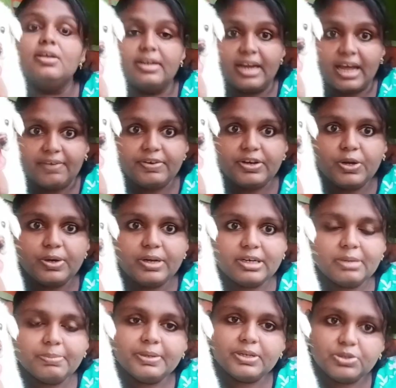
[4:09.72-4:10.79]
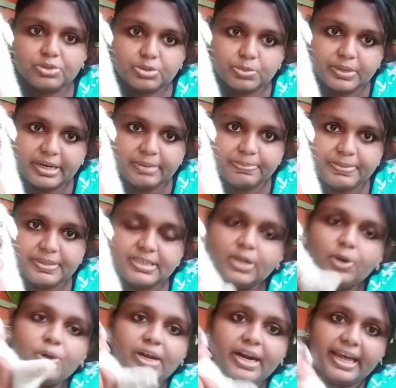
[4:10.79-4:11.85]
నా వీడియో కనుక మీకు యూజ్ఫుల్ అనిపిస్తే
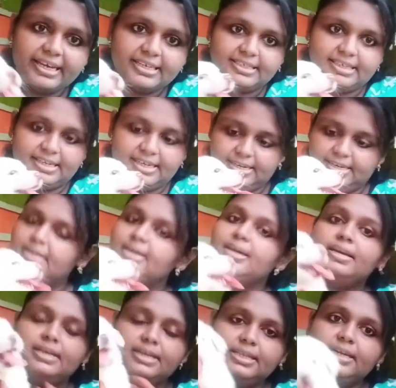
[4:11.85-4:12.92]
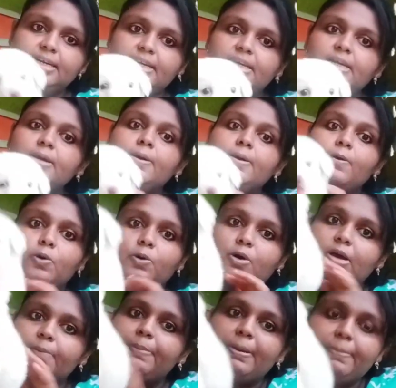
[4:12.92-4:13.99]
ఒక లైక్ చేయండి ఇదండి
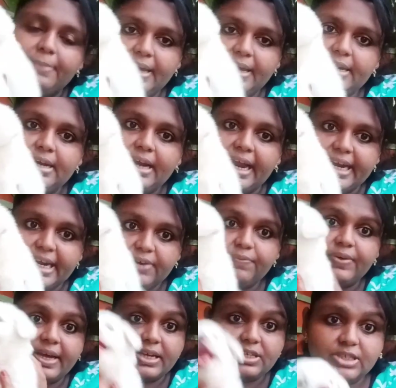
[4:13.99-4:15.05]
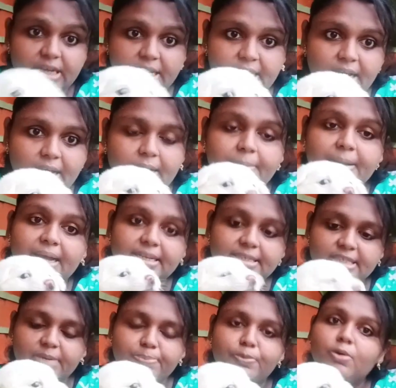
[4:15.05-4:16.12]
ఒక పమేరియన్ ఐడెంటిఫికేషన్ ఎలా
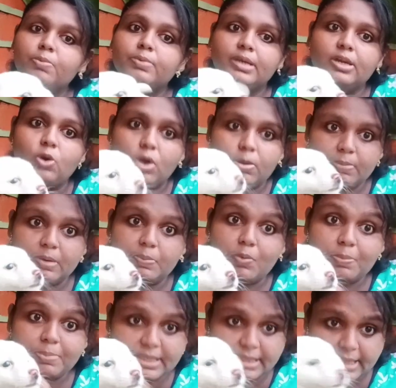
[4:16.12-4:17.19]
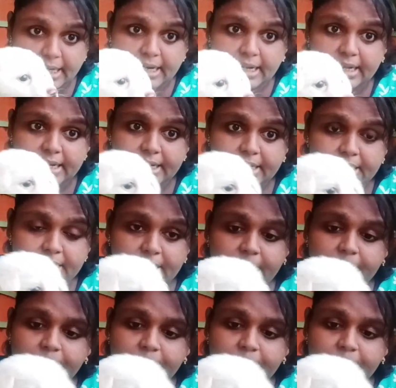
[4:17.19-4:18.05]
కల్చర్ ఫామ్కి నార్మల్ ఫామ్కి తేడా ఏంటి